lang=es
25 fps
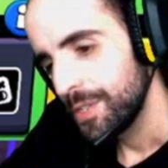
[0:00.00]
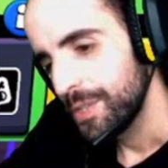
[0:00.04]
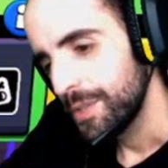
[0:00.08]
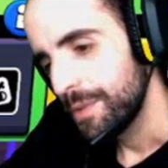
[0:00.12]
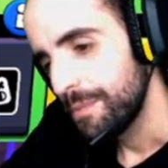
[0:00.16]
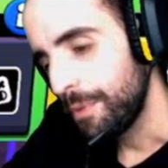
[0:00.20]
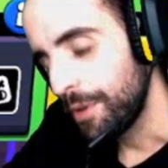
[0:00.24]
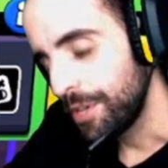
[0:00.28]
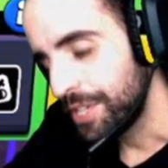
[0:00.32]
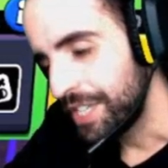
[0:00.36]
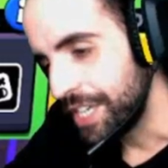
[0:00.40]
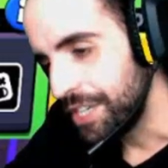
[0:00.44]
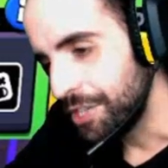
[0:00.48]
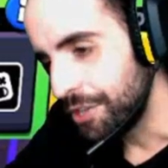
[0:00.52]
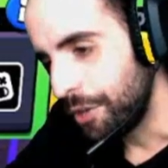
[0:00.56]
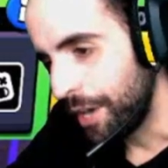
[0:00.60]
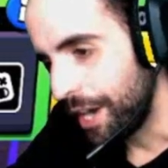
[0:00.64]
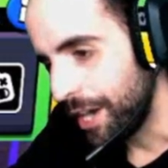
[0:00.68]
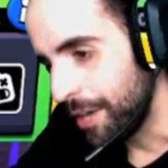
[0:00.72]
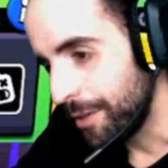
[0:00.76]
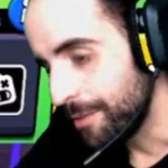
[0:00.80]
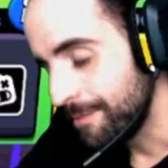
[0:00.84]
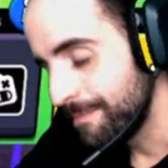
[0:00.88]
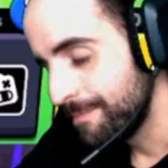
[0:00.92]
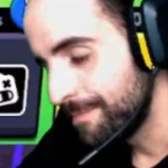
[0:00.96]
Pues sí, yo
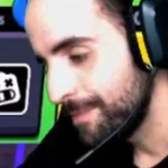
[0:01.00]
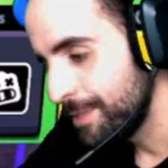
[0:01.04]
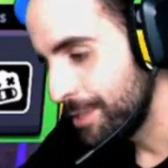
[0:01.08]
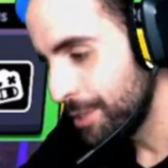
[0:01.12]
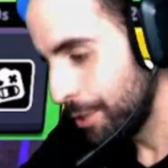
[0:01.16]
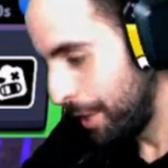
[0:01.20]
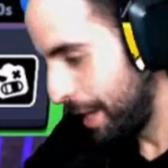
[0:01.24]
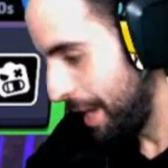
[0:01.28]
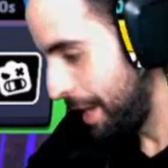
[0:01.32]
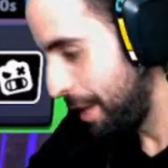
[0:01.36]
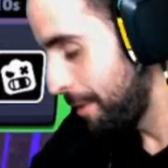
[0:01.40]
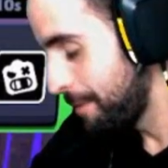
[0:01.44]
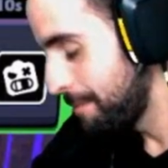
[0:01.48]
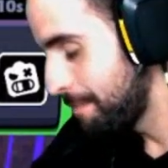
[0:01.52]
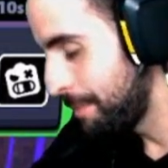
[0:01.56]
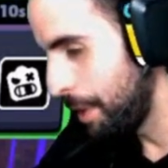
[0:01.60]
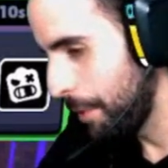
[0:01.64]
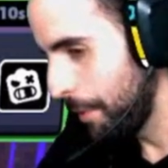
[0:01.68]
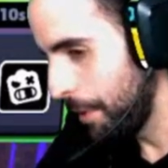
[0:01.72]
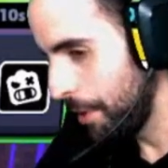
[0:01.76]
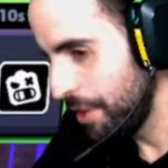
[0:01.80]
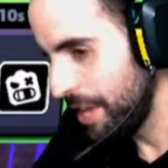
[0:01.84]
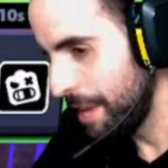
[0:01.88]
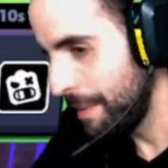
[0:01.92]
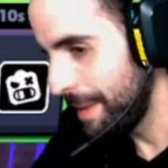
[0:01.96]
creo yo creo. Pero
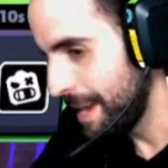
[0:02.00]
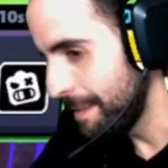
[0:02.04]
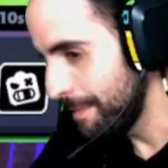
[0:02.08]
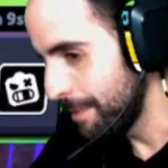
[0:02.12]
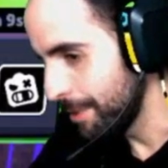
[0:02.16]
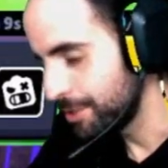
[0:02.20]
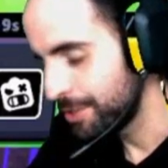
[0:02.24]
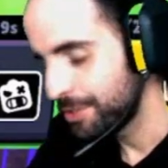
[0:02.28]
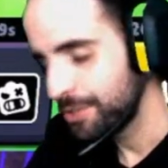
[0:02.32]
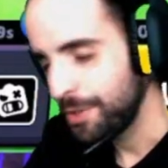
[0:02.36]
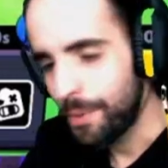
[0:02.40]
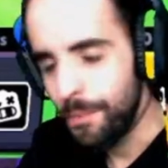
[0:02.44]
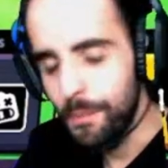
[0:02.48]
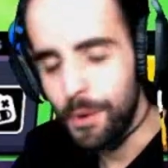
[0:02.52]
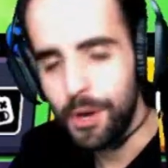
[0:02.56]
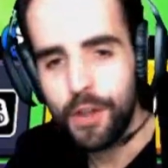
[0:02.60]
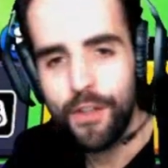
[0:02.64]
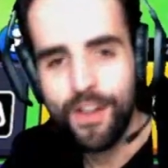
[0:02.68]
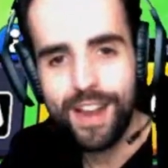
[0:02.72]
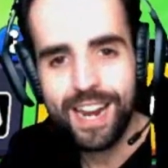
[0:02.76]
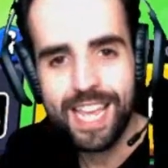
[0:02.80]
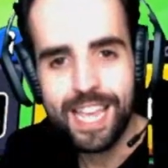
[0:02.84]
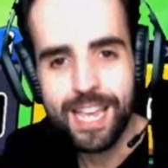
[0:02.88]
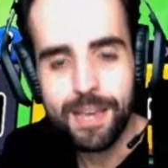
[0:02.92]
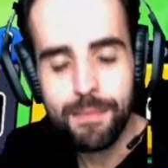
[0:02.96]
bueno, ya veremos. Bueno,
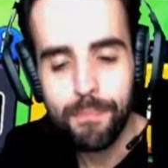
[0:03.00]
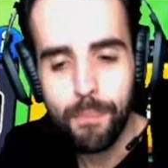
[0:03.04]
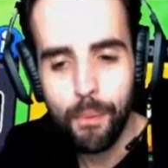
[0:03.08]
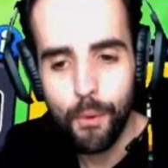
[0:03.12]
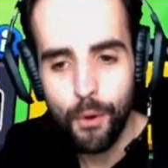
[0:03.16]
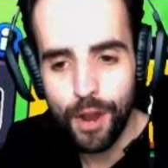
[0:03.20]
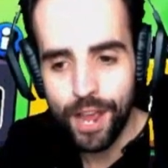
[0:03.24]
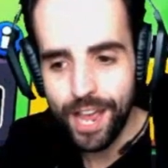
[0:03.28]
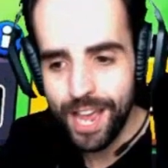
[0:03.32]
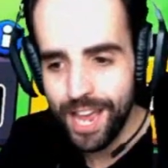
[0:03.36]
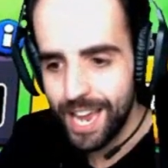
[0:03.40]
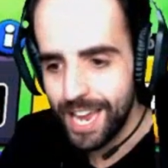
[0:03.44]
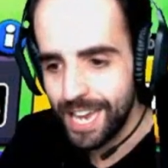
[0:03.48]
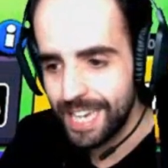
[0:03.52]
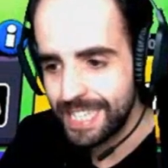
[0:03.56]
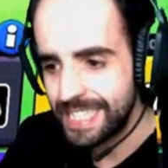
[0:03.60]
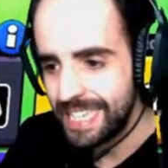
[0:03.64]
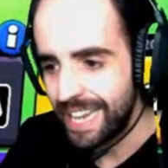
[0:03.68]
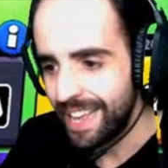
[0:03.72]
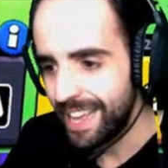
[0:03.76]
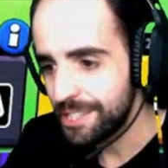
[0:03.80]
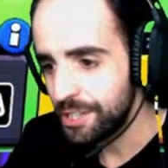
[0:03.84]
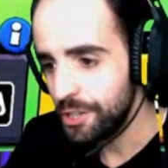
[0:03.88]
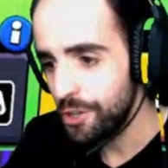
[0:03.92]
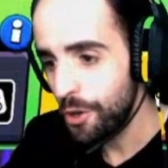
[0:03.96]
Dani, pues
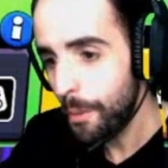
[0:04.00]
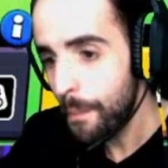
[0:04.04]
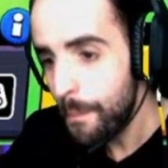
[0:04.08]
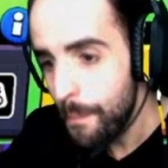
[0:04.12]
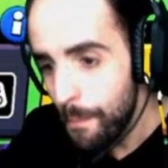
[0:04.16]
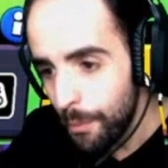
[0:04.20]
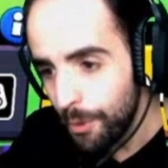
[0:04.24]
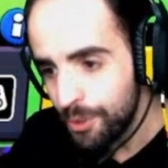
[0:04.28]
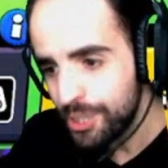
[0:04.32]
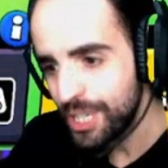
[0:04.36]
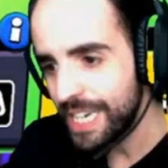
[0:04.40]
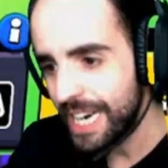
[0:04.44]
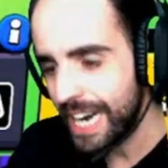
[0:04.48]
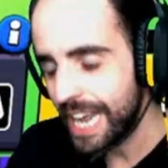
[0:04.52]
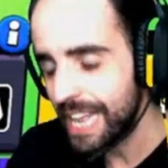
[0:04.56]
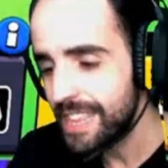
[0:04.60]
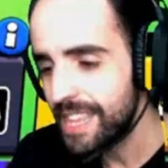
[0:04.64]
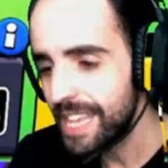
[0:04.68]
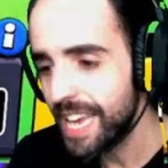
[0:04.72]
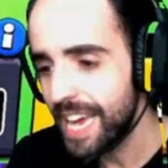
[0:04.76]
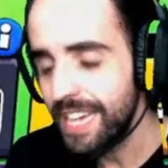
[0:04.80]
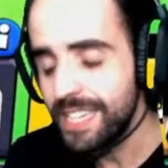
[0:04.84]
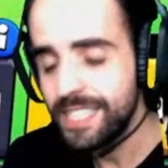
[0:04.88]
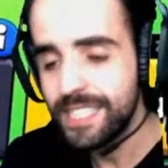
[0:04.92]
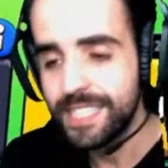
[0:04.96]
nada, tío, muchas
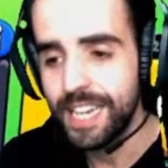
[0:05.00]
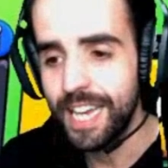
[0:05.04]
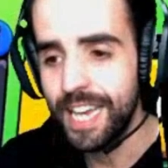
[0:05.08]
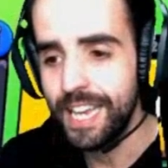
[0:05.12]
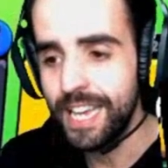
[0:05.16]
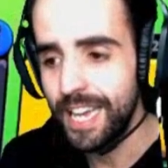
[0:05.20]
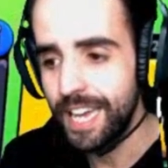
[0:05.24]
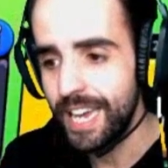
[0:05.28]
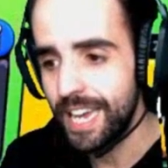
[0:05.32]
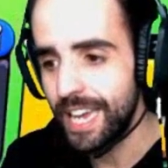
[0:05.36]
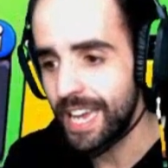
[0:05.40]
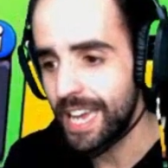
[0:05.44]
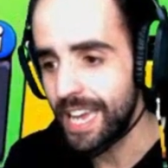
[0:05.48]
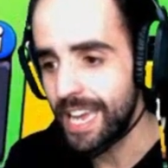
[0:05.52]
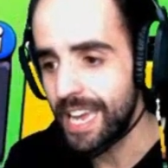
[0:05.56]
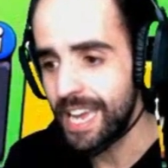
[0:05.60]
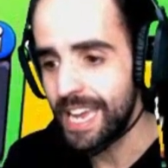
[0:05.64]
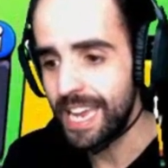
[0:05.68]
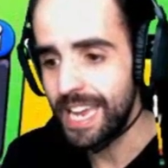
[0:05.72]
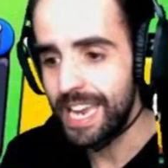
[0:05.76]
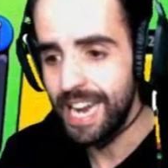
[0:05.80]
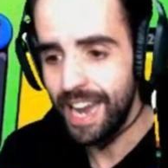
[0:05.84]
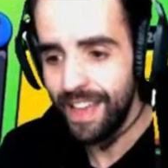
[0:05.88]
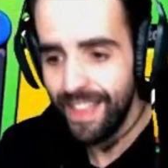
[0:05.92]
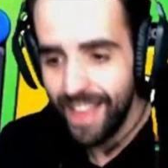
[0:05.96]
gracias. Eh,
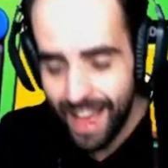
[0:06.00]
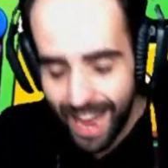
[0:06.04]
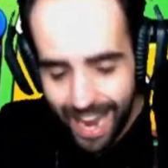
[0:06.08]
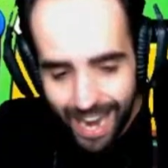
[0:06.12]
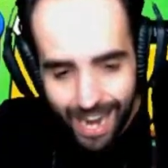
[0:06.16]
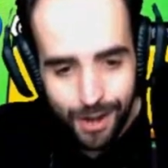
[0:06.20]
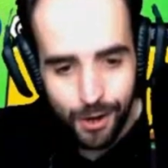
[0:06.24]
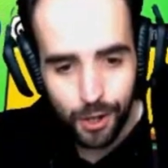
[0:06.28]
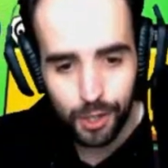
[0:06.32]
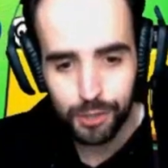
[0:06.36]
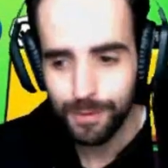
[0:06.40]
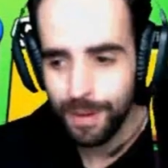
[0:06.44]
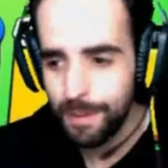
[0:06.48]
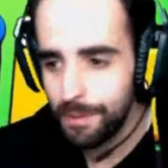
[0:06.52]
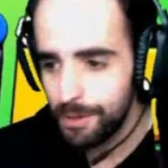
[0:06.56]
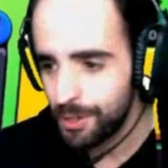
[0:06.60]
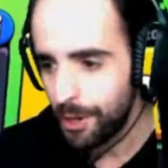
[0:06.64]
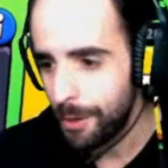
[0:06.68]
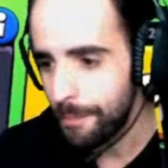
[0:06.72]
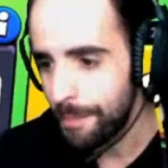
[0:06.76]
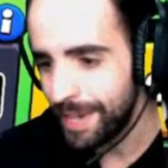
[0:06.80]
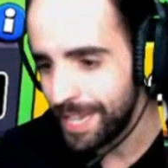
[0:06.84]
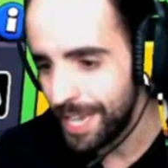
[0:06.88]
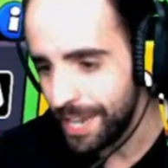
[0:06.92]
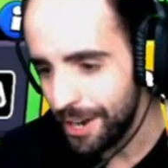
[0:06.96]
y nada, nos vemos,
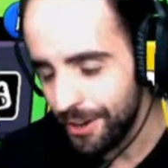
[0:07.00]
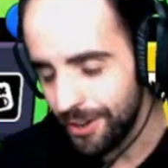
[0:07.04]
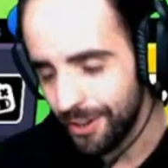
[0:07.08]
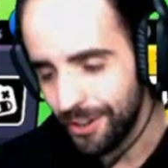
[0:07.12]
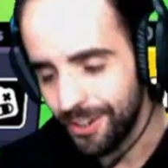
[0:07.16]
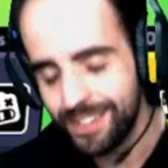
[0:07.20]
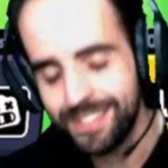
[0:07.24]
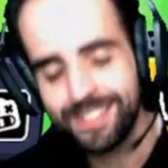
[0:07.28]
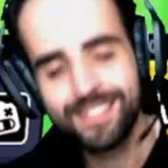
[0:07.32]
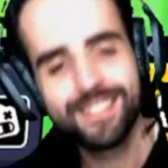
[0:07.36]
compañero.